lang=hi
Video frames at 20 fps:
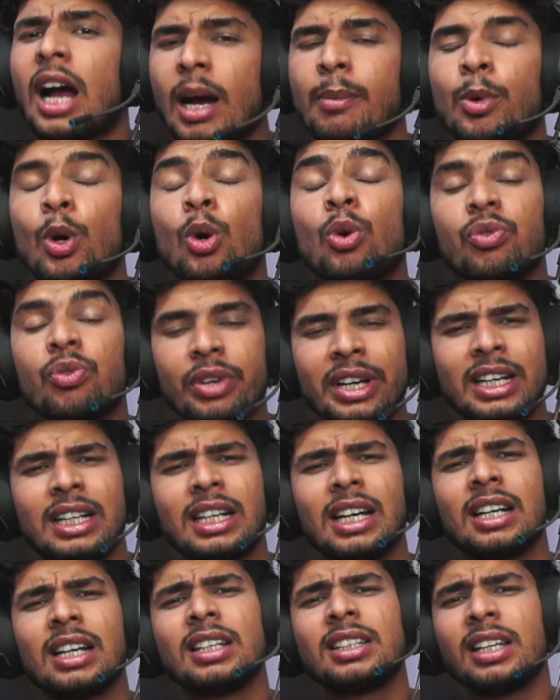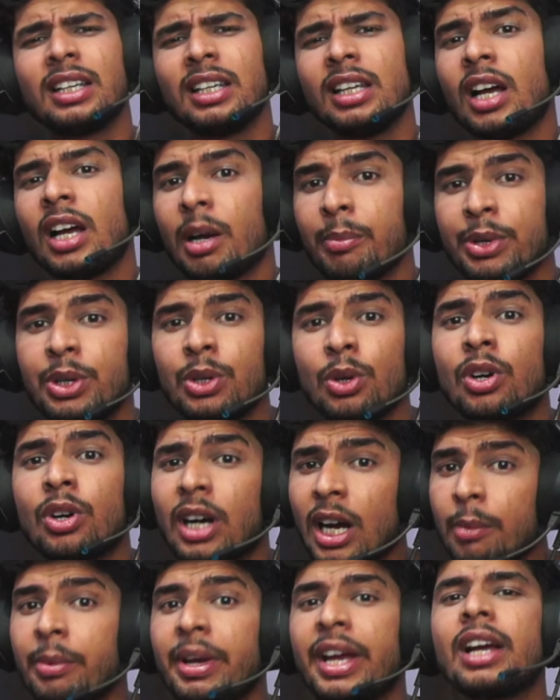लोग वेट कर रहे थे कि अमीगो
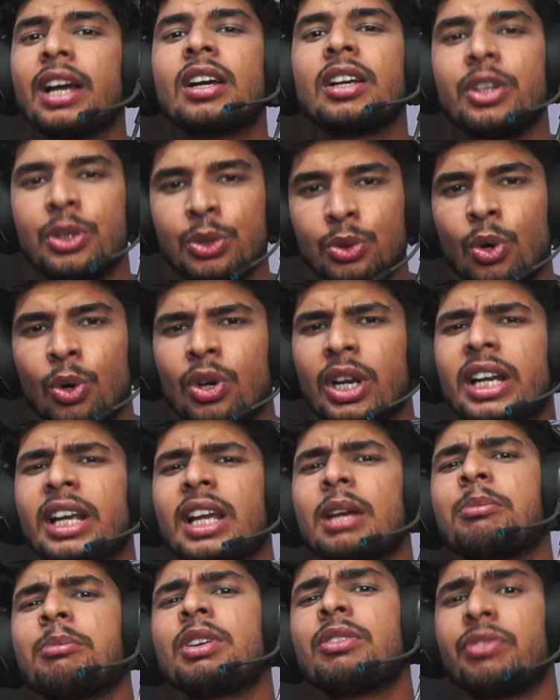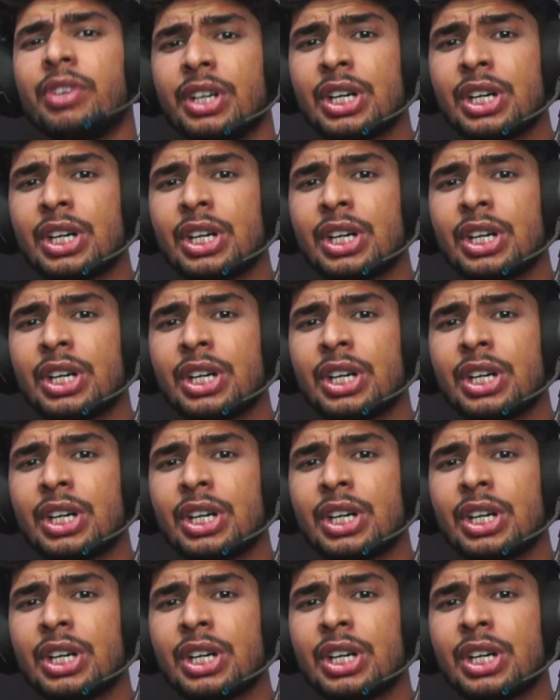कब एक न्यू हॉरर गेम की वीडियो